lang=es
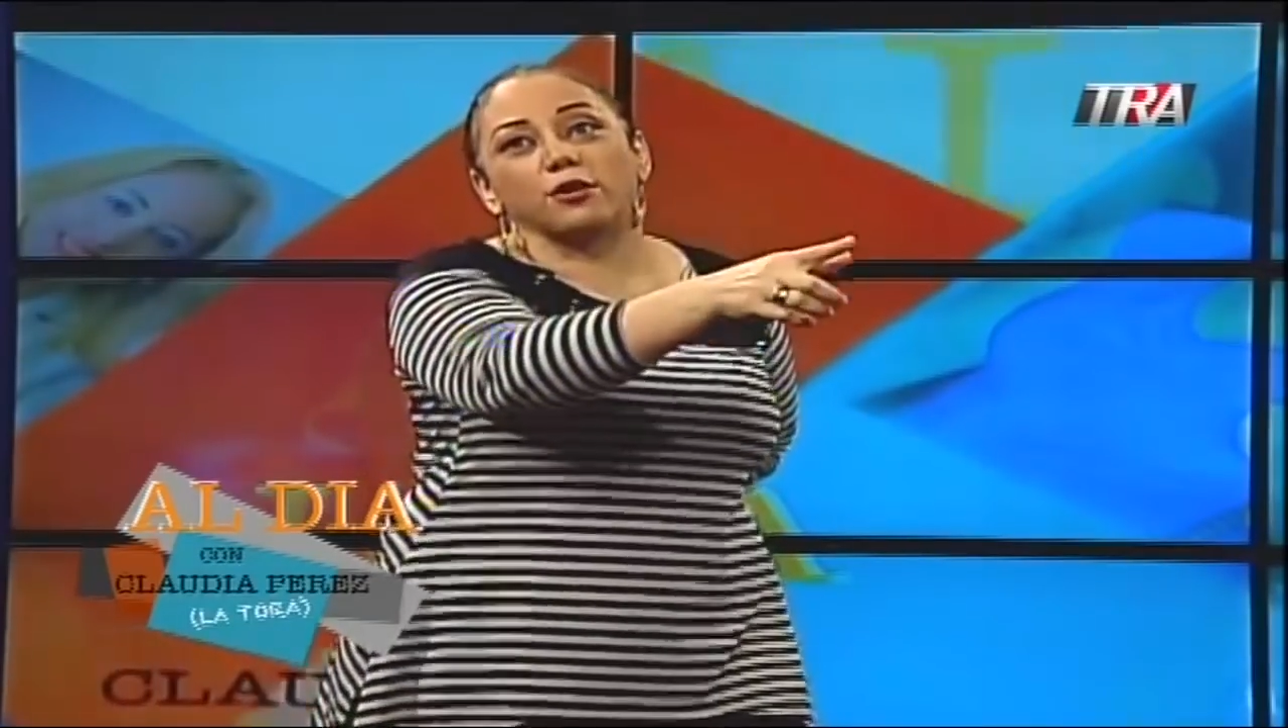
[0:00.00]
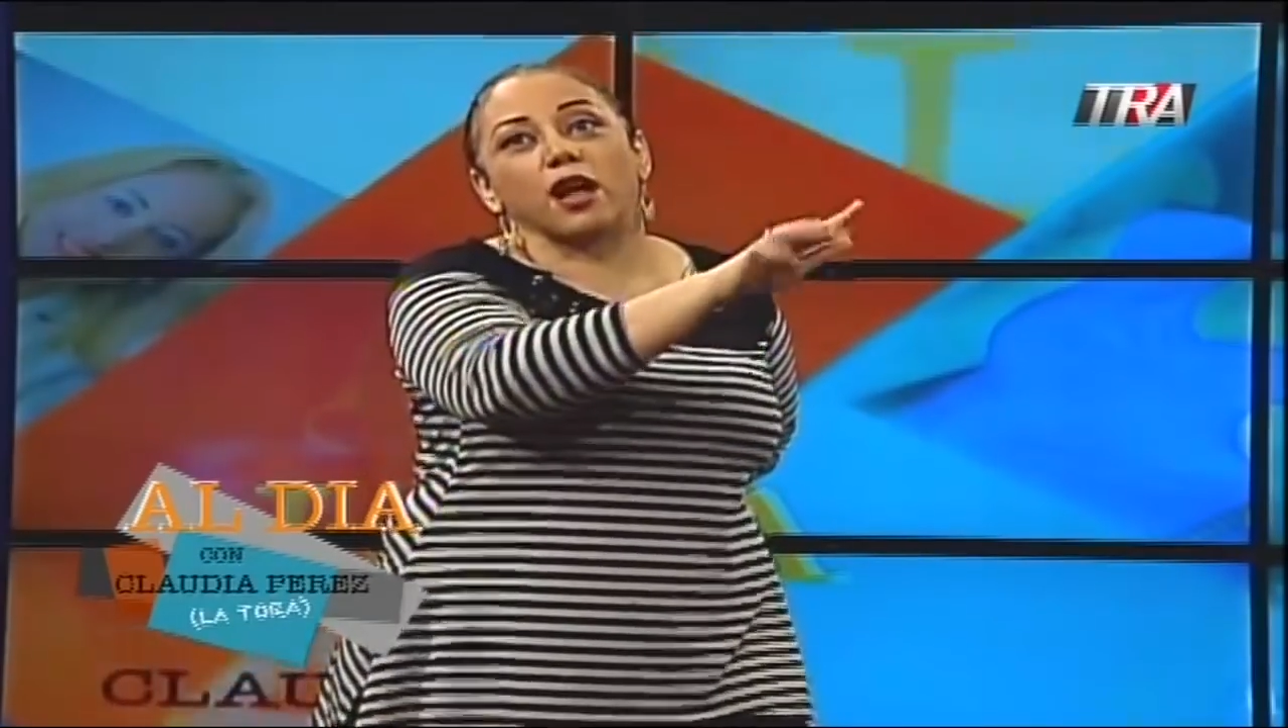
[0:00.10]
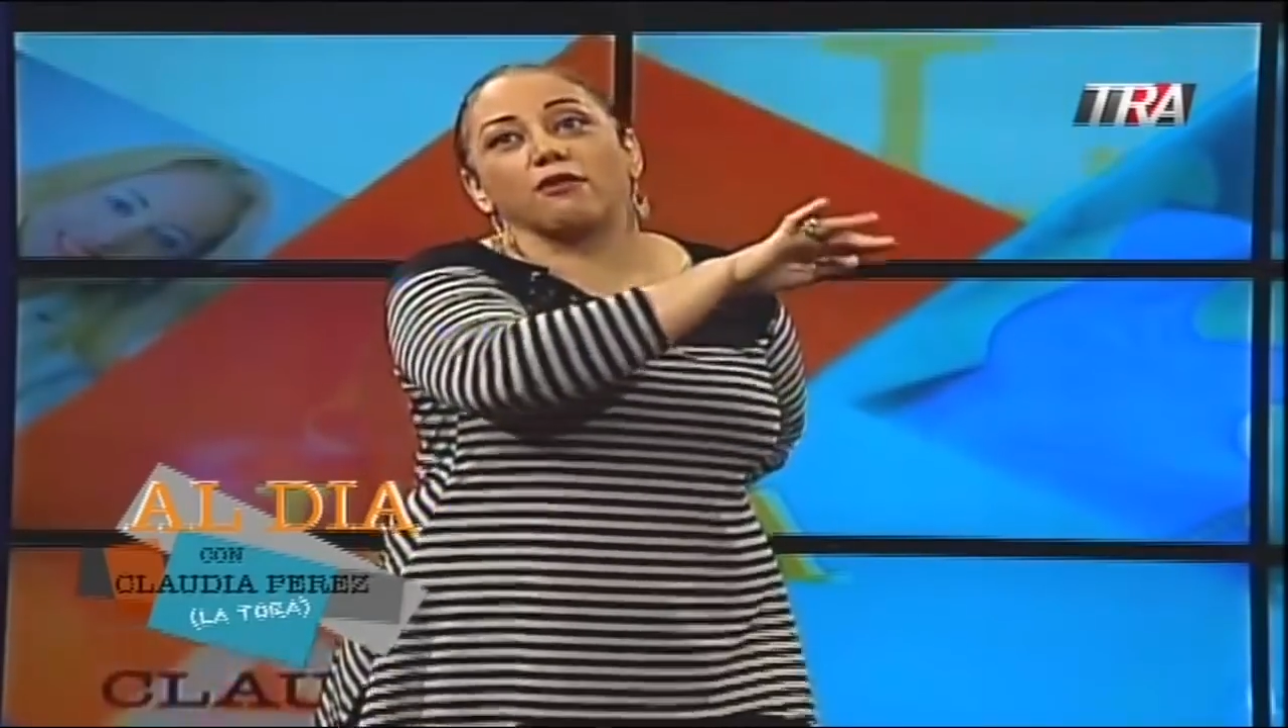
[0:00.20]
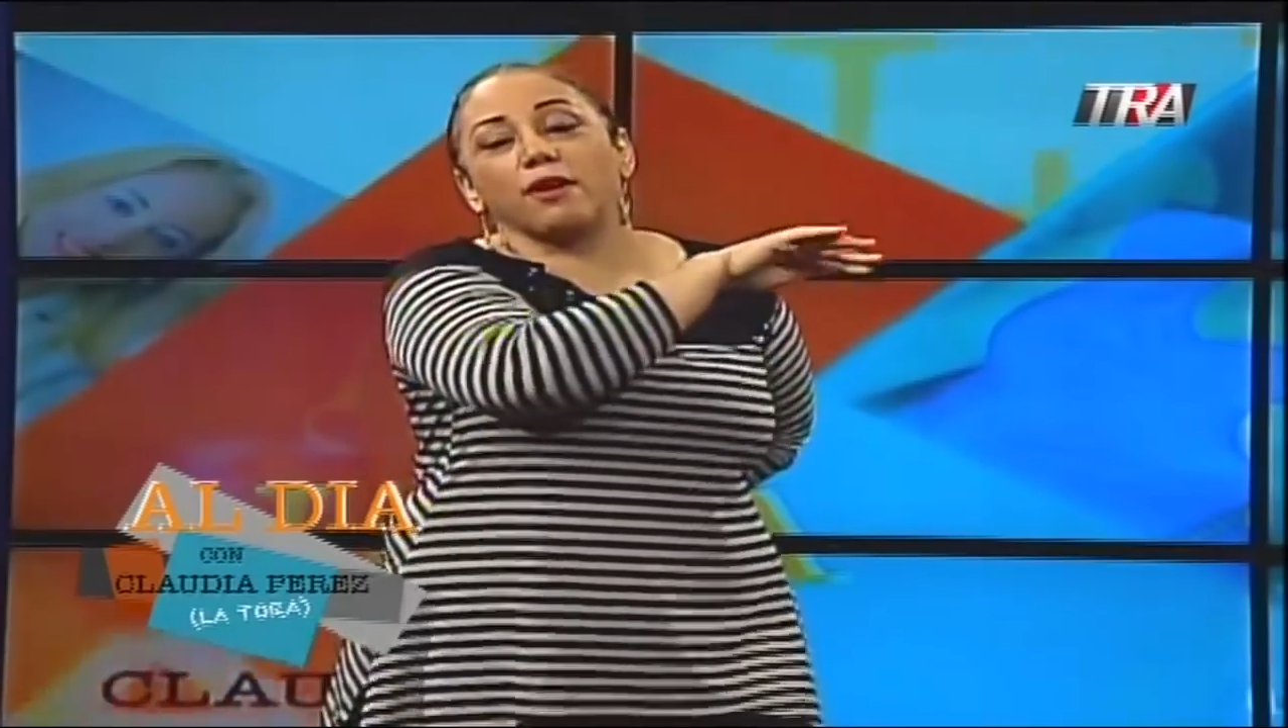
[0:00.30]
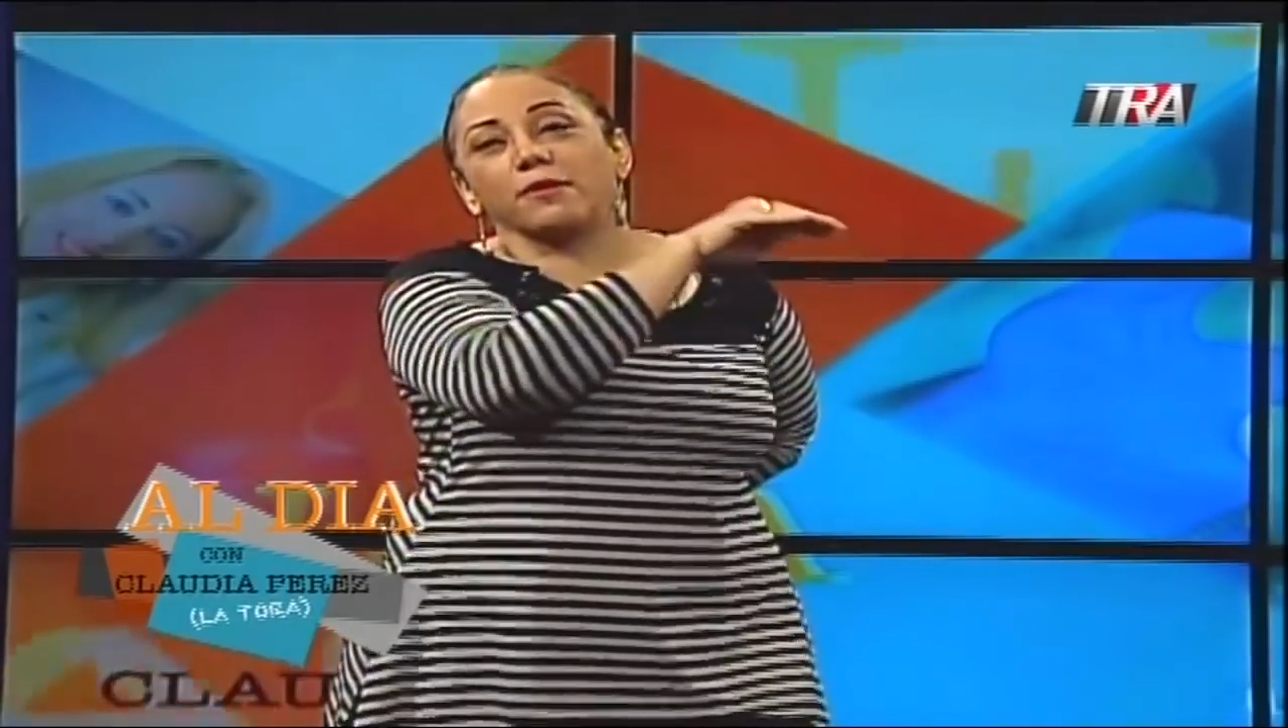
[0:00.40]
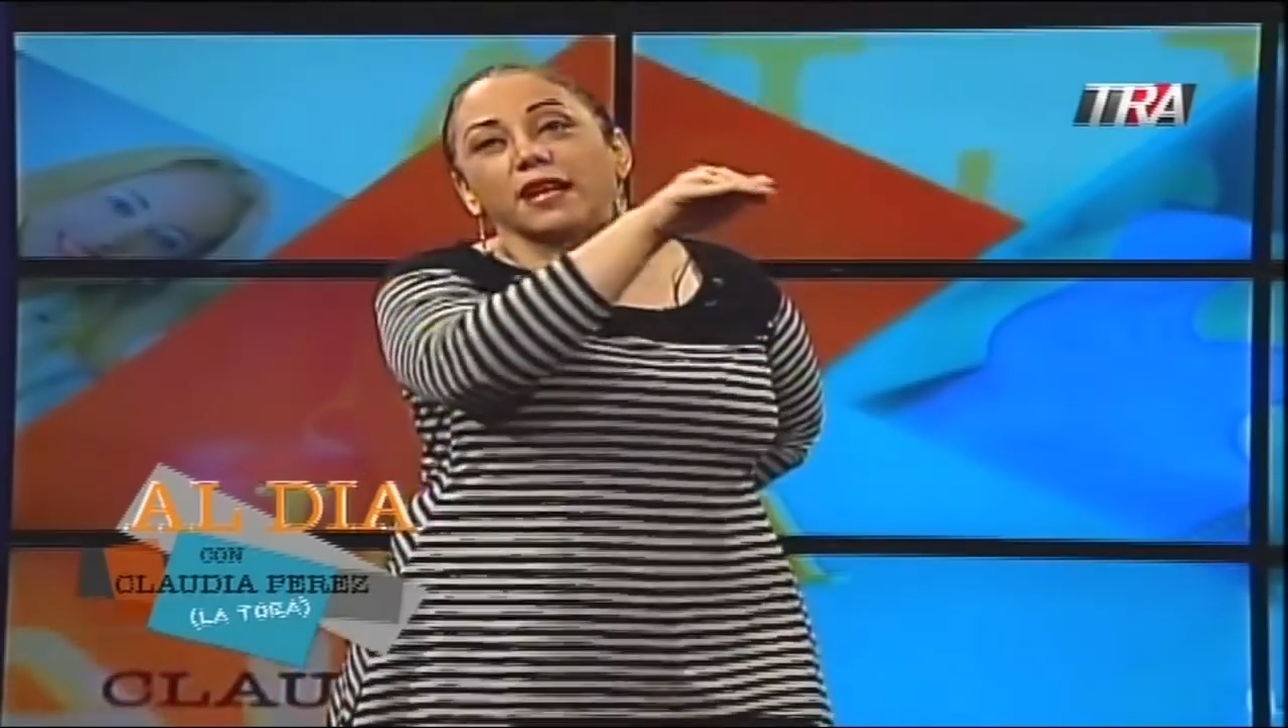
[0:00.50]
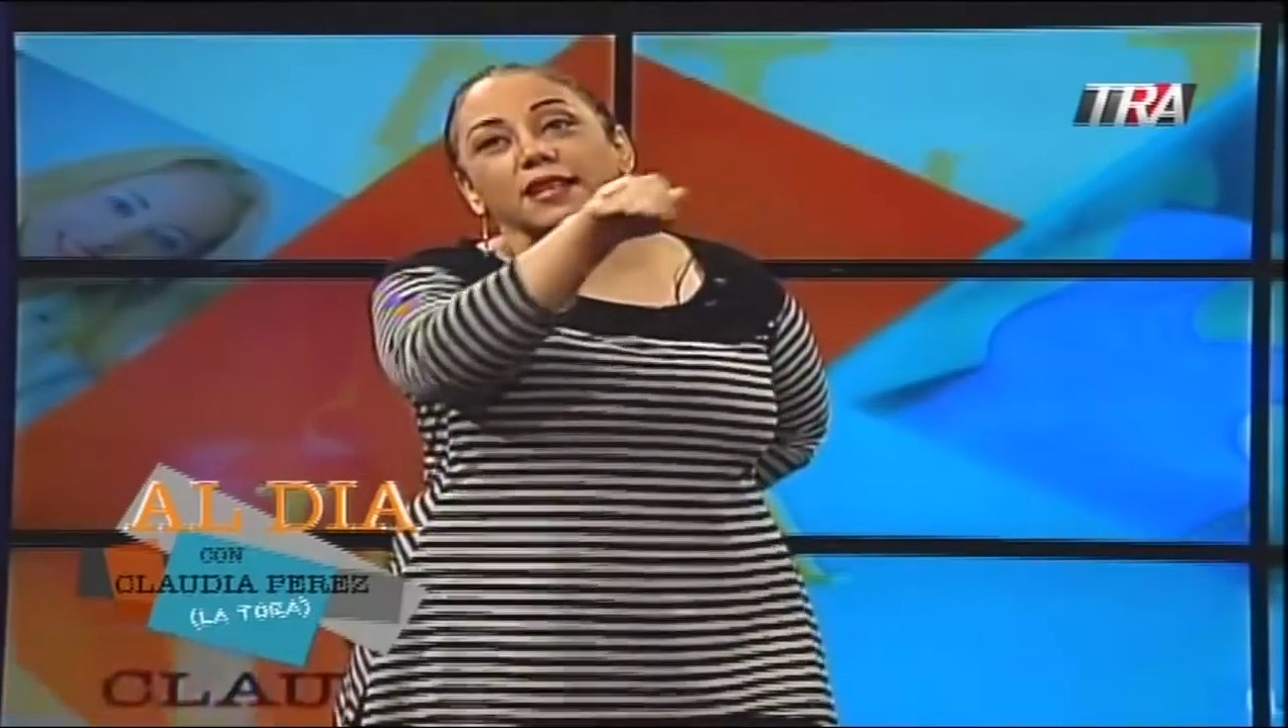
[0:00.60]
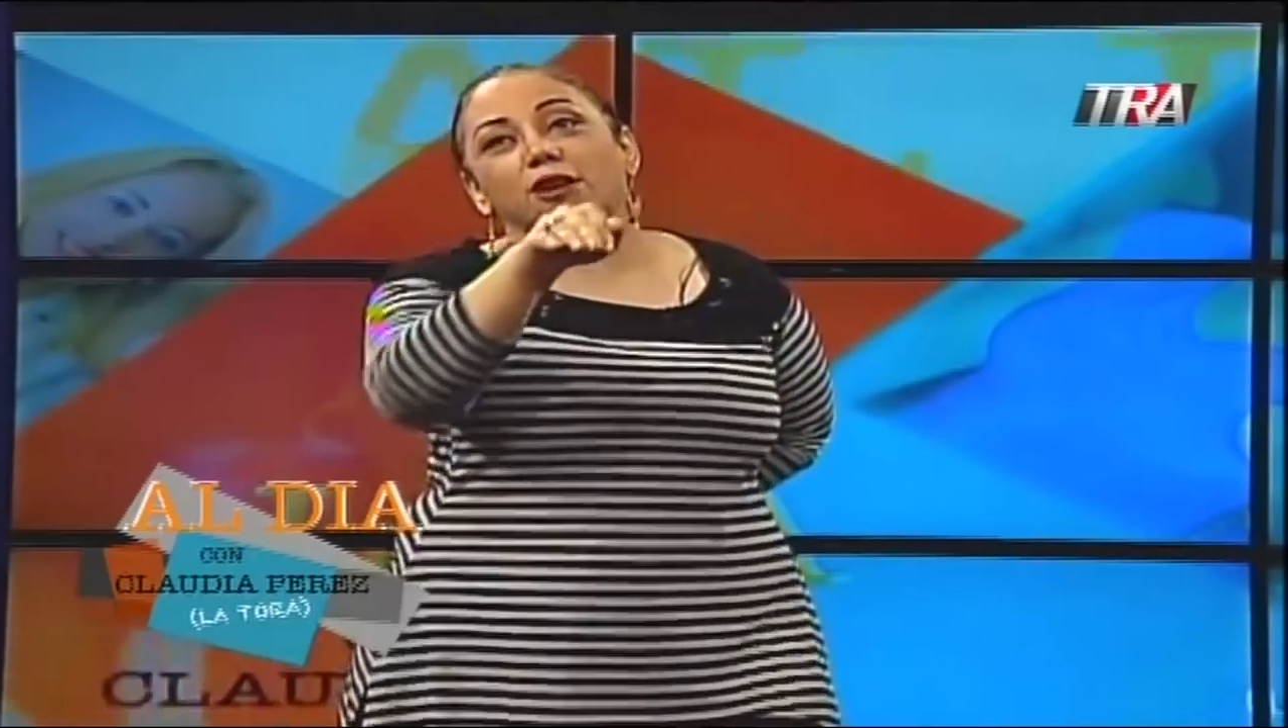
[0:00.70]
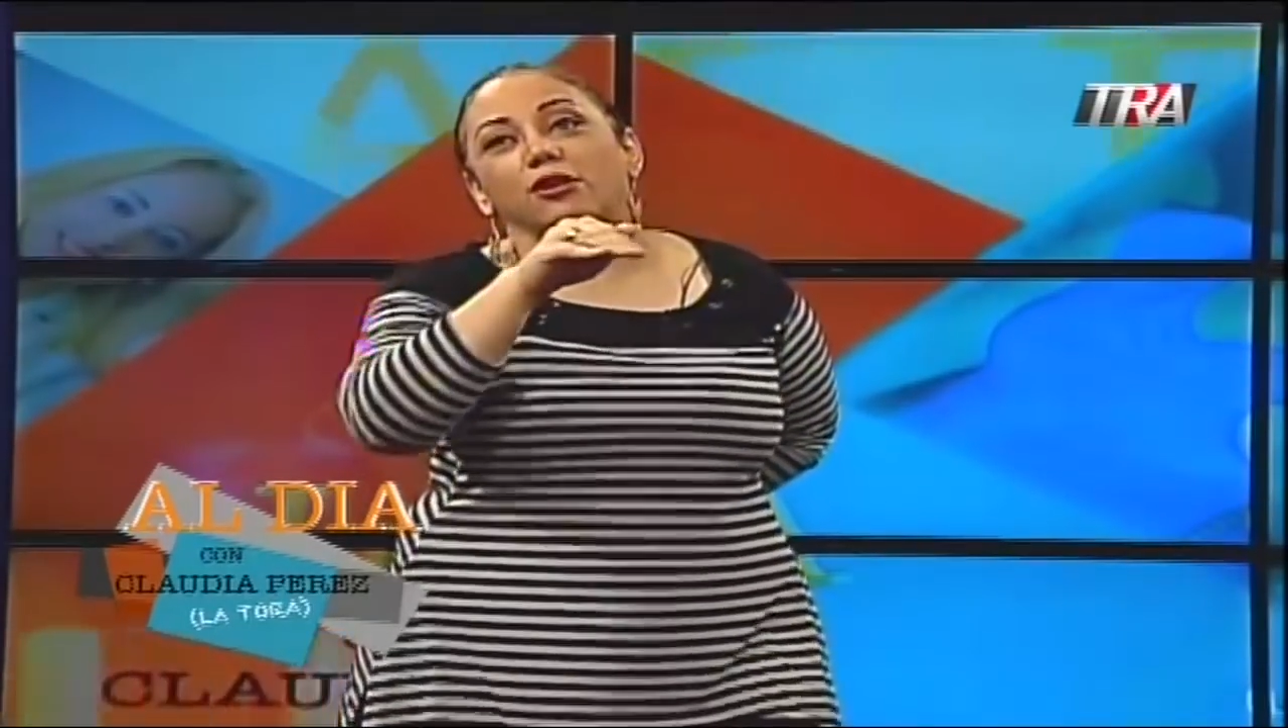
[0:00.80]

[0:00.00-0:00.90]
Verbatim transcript: segura que familia está